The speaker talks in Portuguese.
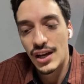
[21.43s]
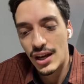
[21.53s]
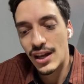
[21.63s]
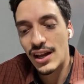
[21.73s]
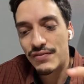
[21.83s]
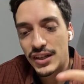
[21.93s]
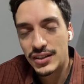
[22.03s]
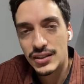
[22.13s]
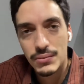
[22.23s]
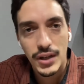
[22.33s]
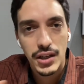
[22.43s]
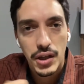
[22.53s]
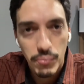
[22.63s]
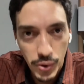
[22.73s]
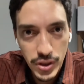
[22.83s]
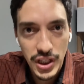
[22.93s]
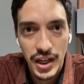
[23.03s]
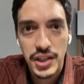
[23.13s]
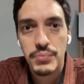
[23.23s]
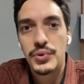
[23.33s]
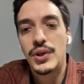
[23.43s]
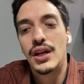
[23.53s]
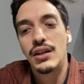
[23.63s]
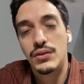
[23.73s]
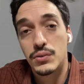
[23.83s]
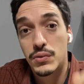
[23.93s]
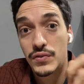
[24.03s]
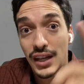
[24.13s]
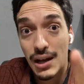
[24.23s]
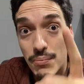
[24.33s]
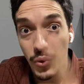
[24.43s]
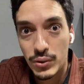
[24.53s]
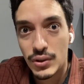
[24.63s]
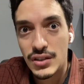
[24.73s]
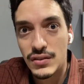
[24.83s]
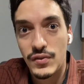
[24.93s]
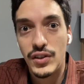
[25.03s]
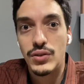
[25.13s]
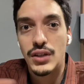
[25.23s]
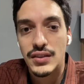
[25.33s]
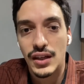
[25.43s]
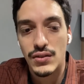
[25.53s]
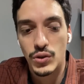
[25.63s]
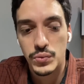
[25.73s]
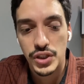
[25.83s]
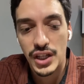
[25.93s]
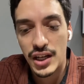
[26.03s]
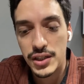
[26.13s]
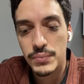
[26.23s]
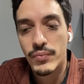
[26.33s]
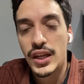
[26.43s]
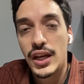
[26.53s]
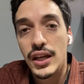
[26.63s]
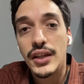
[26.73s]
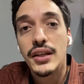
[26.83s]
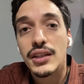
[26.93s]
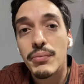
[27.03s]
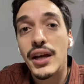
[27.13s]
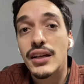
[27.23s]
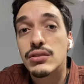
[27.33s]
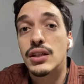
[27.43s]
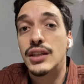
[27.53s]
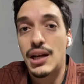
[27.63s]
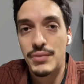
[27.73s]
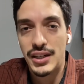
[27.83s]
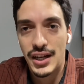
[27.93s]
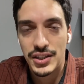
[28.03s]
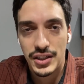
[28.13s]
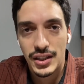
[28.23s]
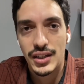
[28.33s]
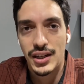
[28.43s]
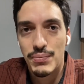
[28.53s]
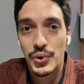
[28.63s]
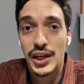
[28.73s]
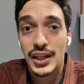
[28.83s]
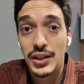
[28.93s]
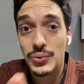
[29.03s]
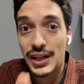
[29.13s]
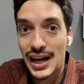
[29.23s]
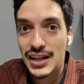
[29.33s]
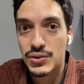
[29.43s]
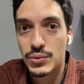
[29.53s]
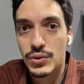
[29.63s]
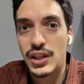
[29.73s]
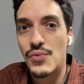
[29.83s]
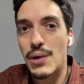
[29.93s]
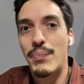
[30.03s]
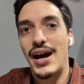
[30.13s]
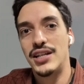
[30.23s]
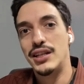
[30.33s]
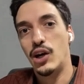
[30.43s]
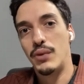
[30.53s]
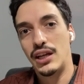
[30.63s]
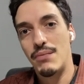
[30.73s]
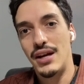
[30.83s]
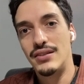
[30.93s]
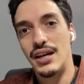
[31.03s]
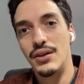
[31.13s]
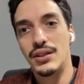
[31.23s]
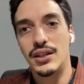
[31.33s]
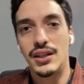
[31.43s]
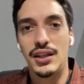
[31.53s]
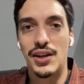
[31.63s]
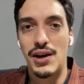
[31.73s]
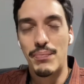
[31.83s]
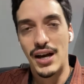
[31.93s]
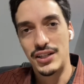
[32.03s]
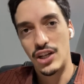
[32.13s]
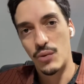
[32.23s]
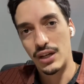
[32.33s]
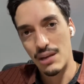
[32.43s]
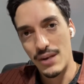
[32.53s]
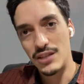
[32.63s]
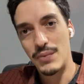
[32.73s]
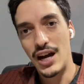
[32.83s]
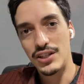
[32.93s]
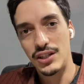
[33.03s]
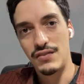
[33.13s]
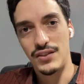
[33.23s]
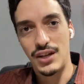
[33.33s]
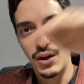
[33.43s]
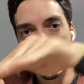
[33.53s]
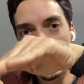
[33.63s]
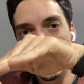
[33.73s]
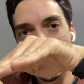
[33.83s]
Ela vai ter também muro de arrimo, nós vamos falar muito desse vídeo, dessa questão do muro de arrimo, e tem também a questão da terraplanagem, né? Porque aqui no caso tem uma parte da obra que é mais alta e tem uma parte da obra que é mais baixa devido à rua,